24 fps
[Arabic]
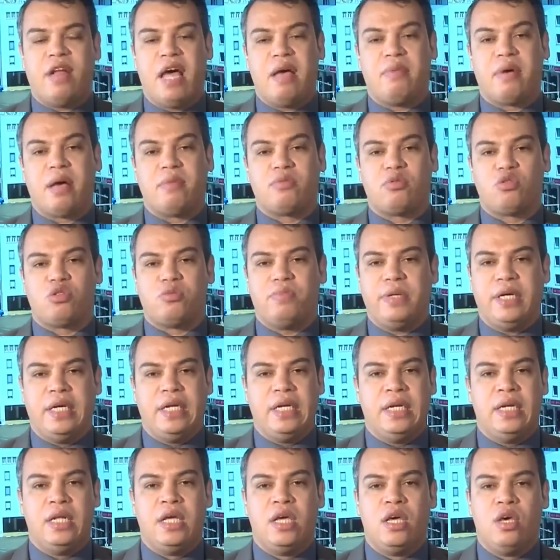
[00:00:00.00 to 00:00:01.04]
في العام
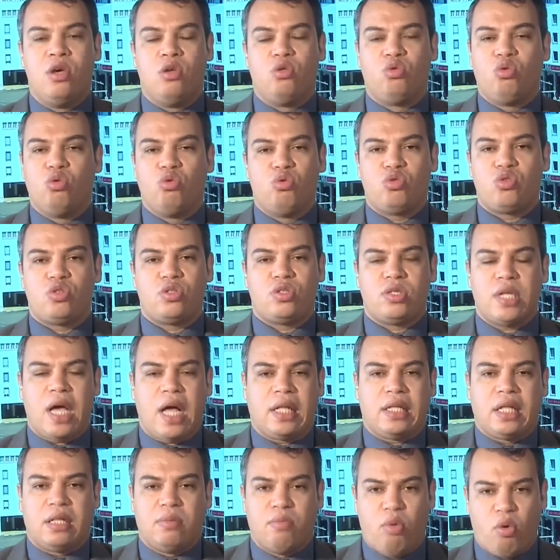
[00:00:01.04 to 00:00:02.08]
75 تونس
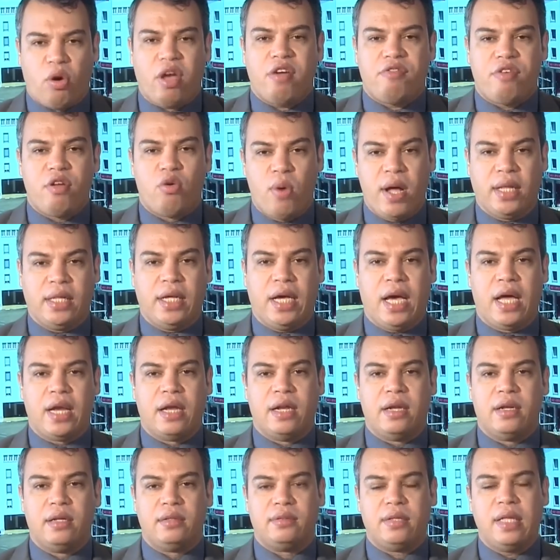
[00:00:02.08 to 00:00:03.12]
اتخذت موقفا
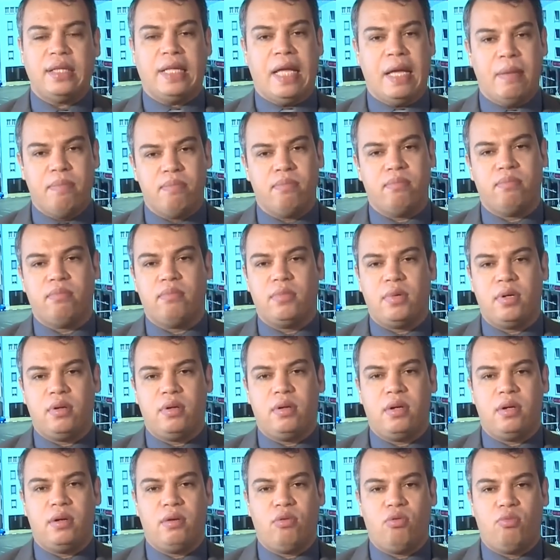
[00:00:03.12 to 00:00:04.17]
واضحا تدعم
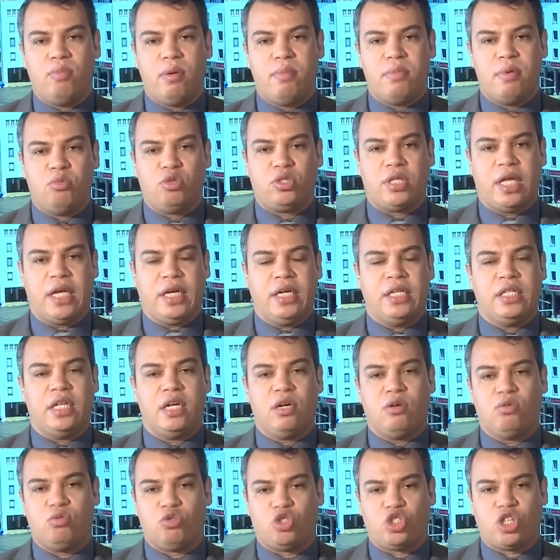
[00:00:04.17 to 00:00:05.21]
الامم
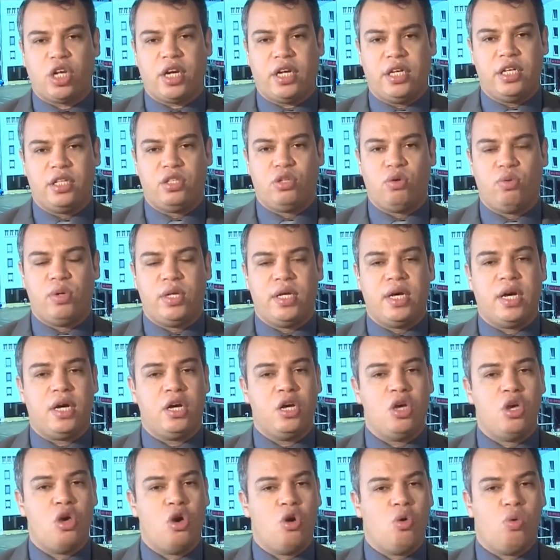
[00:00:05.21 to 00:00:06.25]
المتحده والشرعيه الدوليه
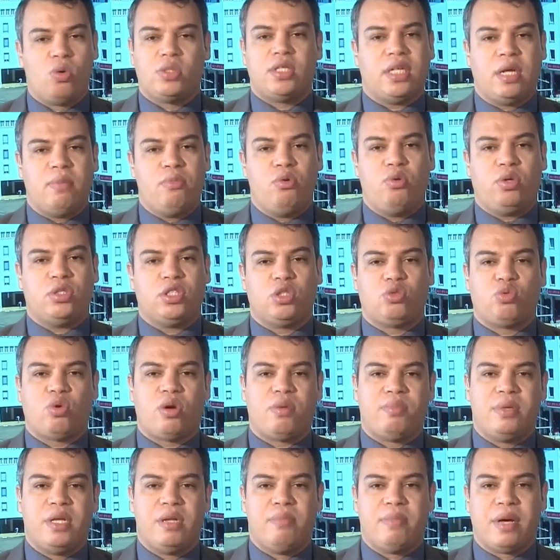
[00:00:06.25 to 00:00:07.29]
وتدعم الوحده
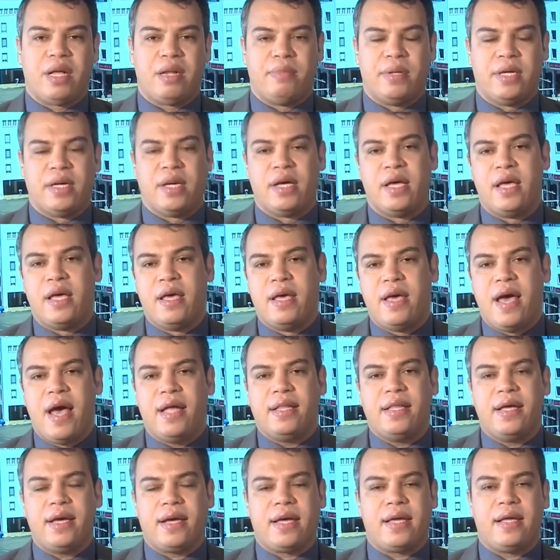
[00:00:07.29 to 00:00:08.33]
الترابيه المغربيه
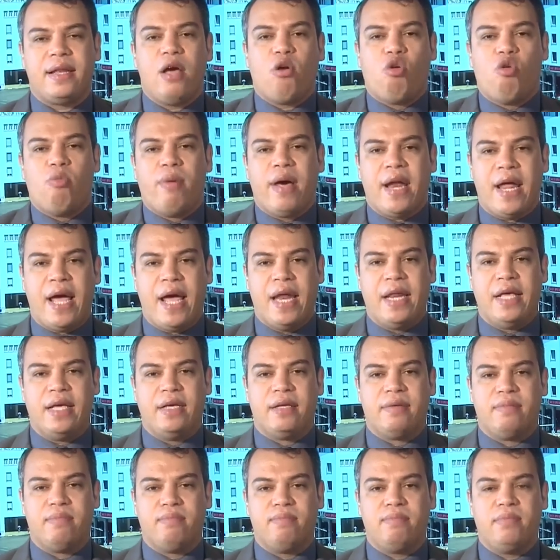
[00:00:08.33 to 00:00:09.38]
هذا لا غبار عليه
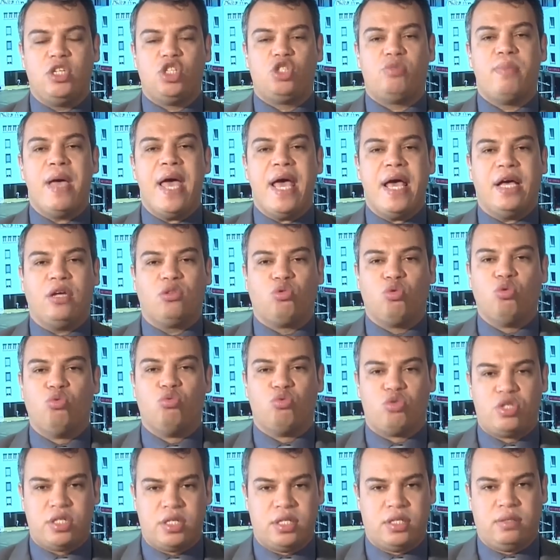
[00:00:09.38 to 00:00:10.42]
إجماع
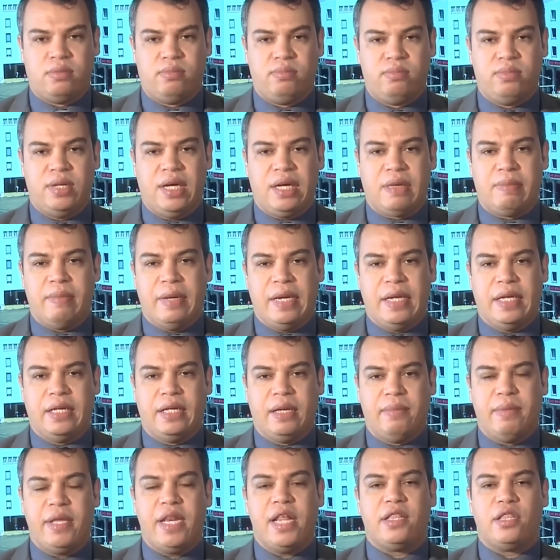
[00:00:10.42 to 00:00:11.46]
تونسي بأكمله
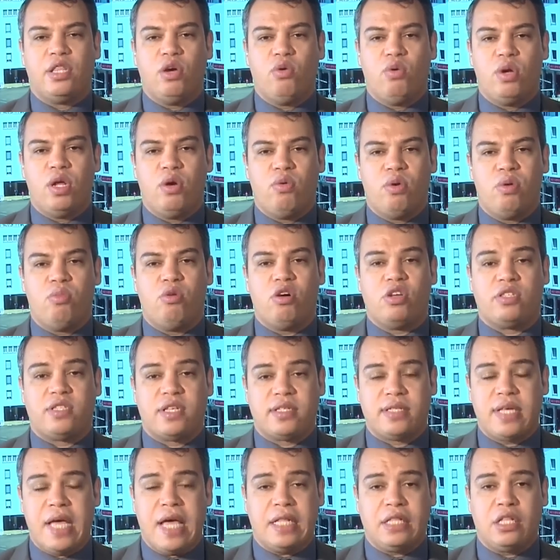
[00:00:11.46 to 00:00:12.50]
يعني بين الدولة
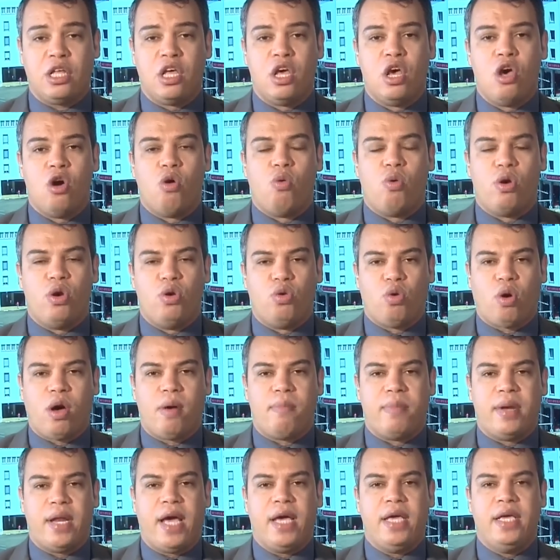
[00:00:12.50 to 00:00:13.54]
والمؤسسات
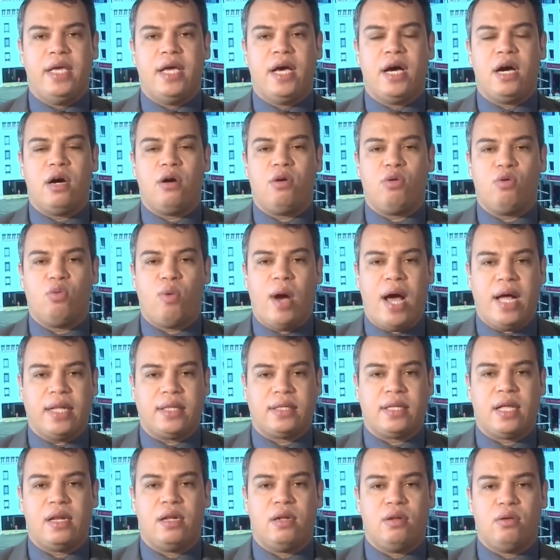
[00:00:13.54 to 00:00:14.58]
والنخب الحية
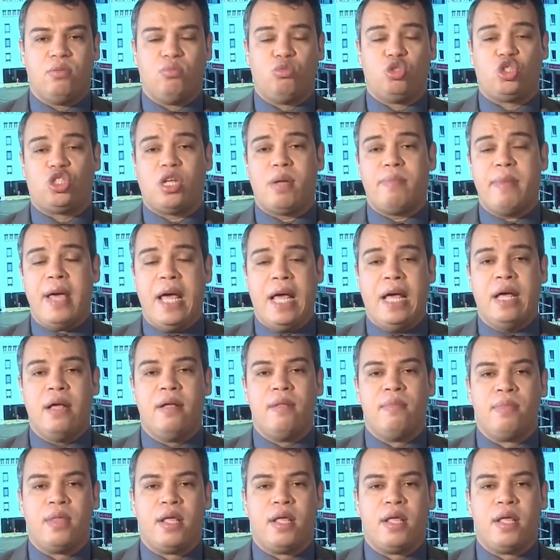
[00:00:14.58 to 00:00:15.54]
وحتى المجتمع